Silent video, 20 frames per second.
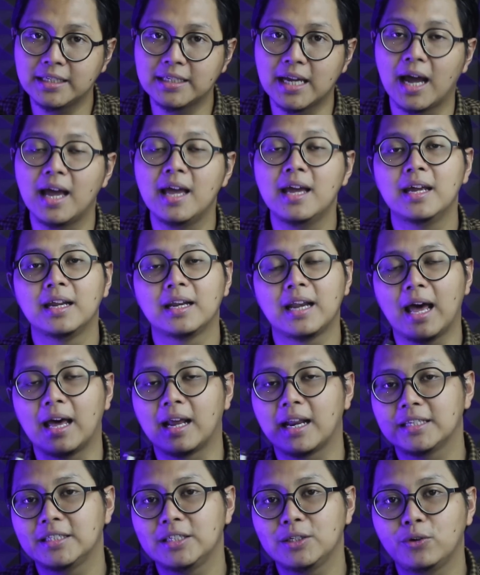aja. Nah,
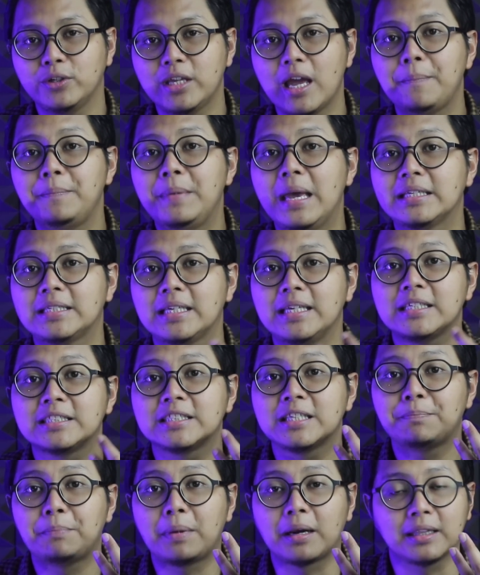resikonya biasanya
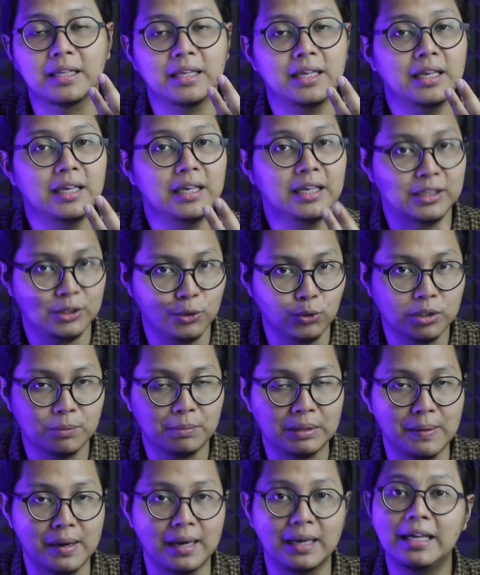seperti itu
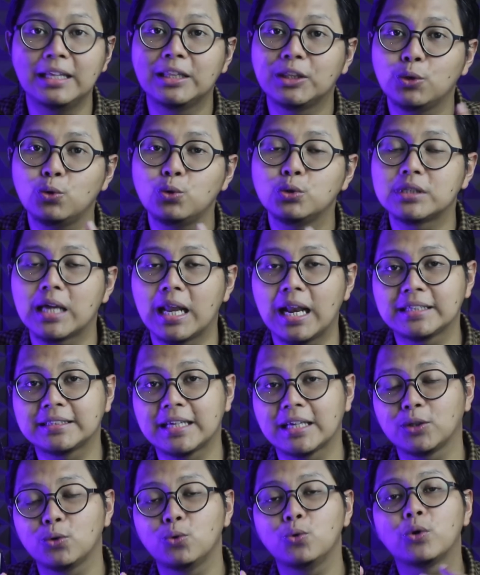teman-teman. Itu salah
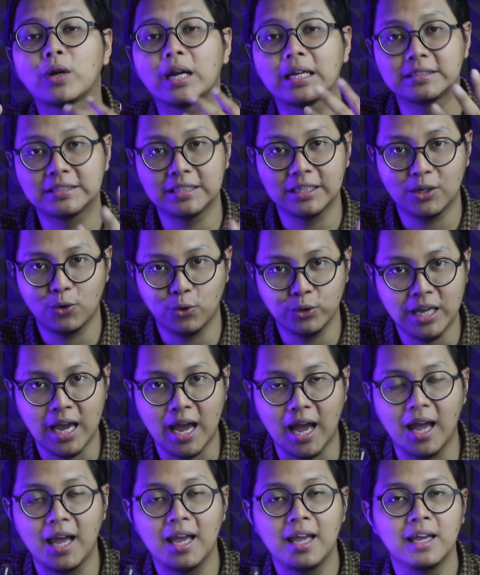satu
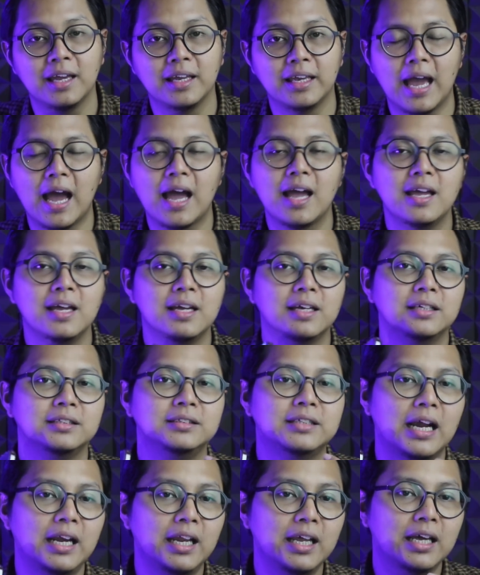resikonya ya.
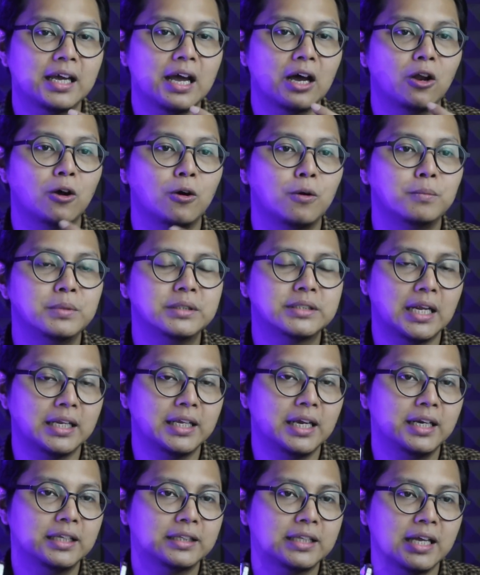Jadi kalau
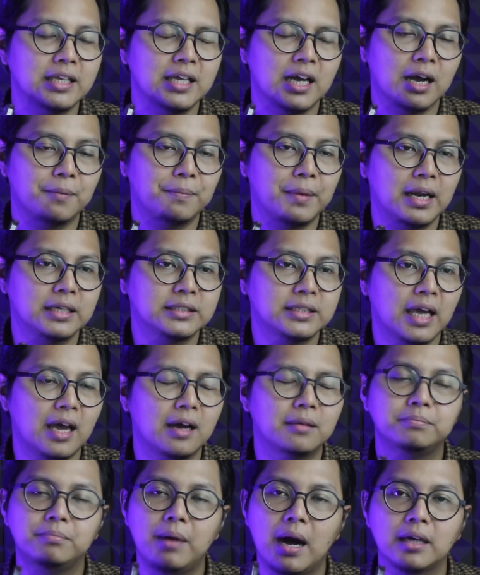misalnya ditanya kepada
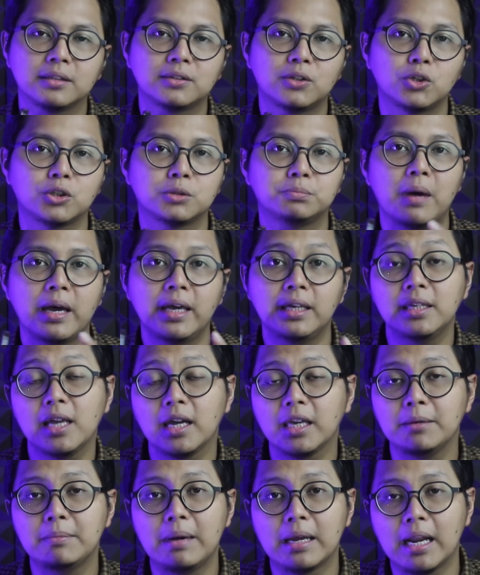saya, Bang, terus baiknya
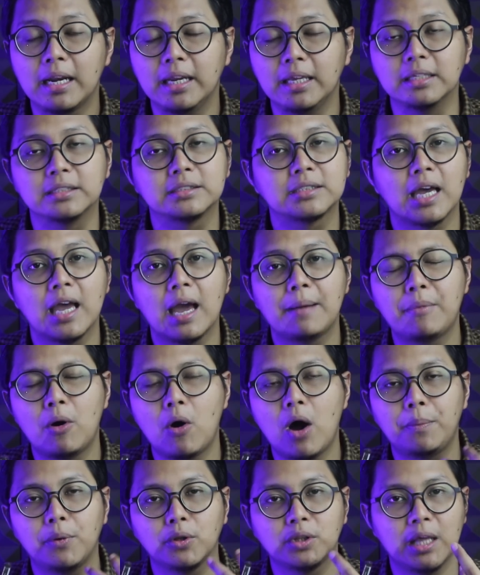gimana nih? Saya
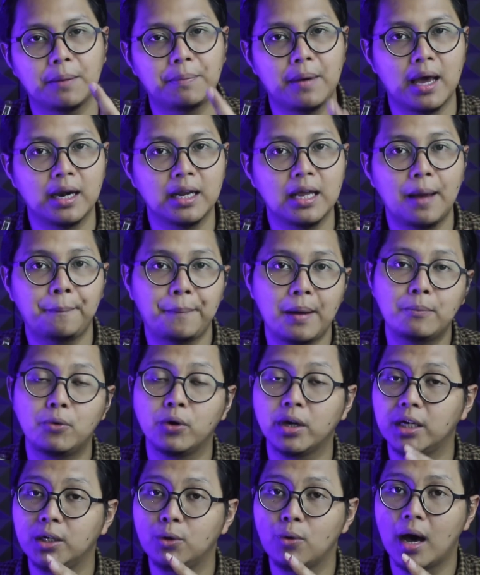mau upload tiap hari apa
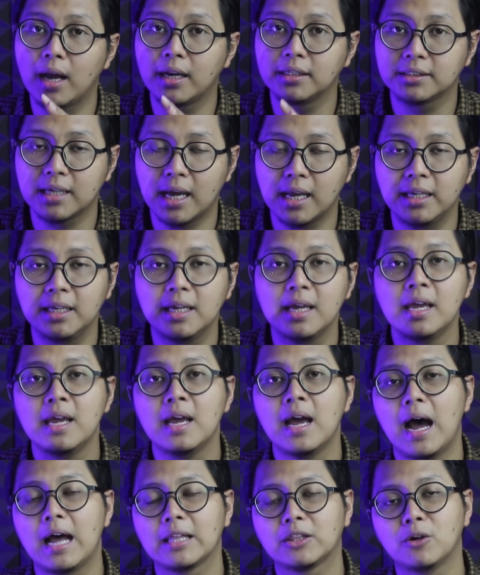mungkin dua hari sekali?
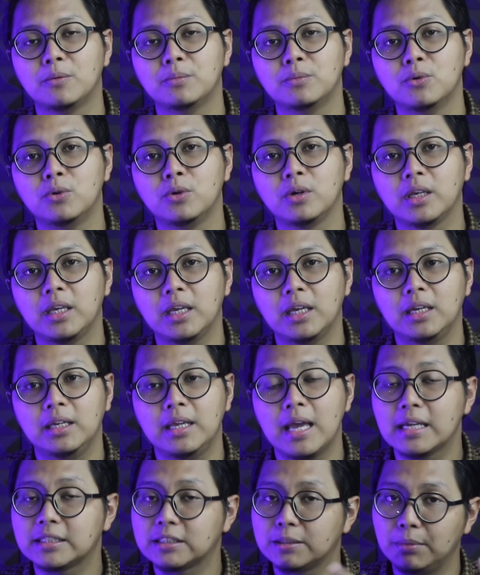Atau mungkin
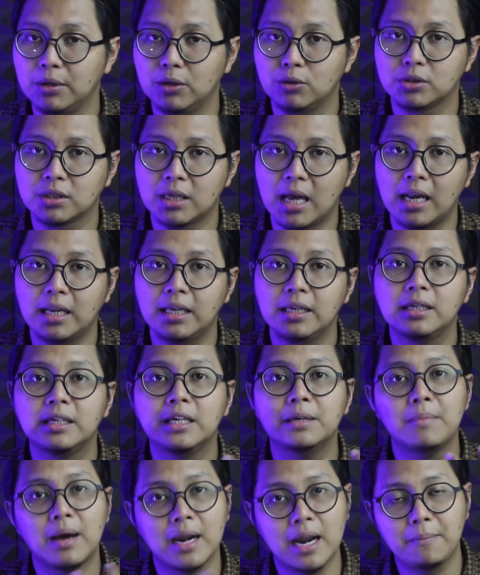ya seminggu sekali,
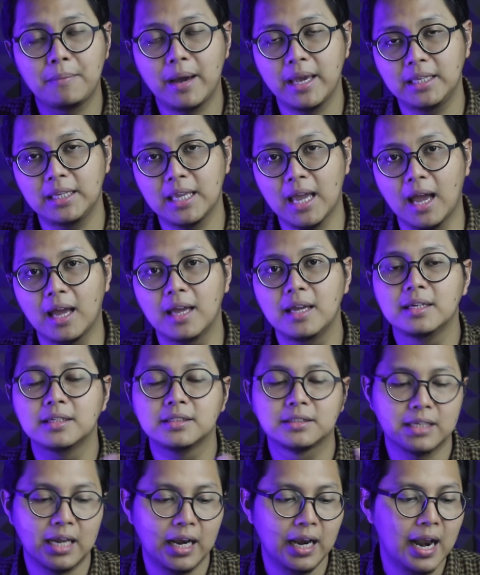gimana baiknya?
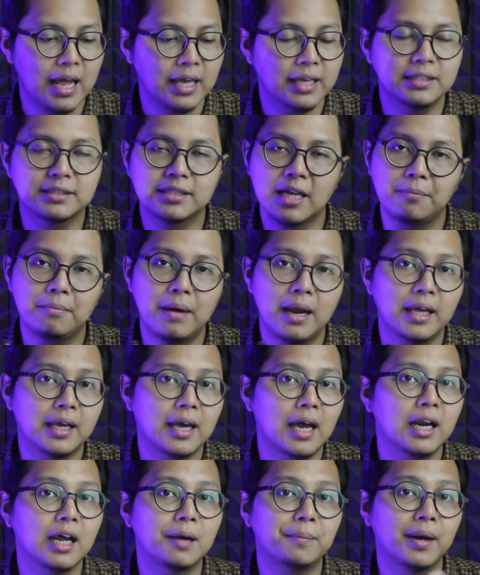Sekali lagi, saya
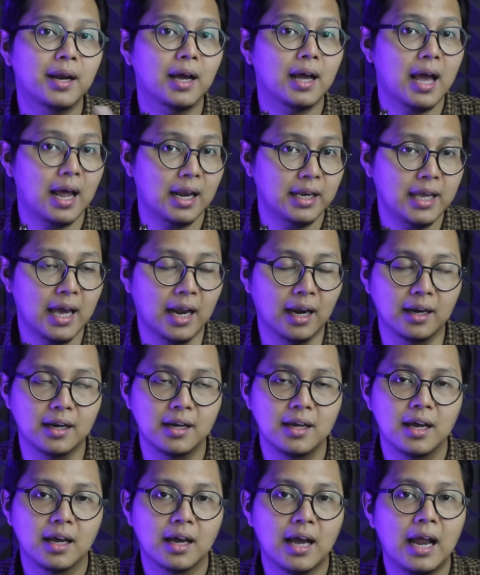balikan kepada kalian.
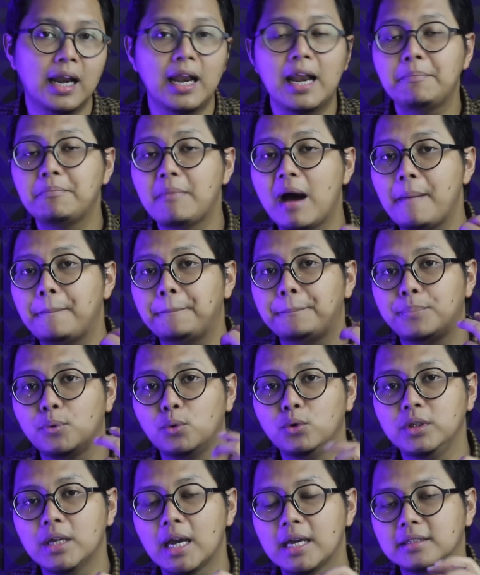Kalian
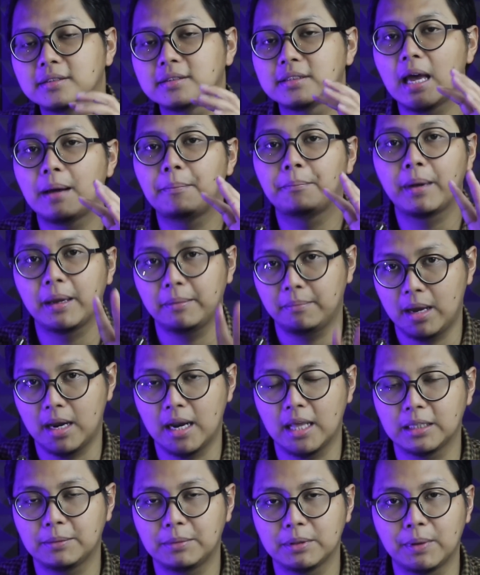mampunya sampai
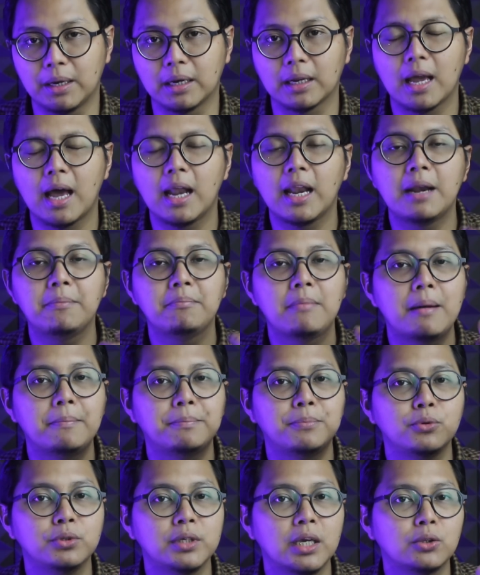mana teman-teman? Kalian
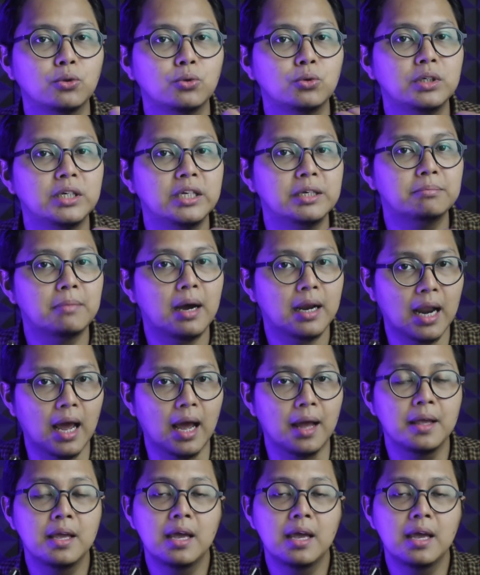mampunya itu di mana?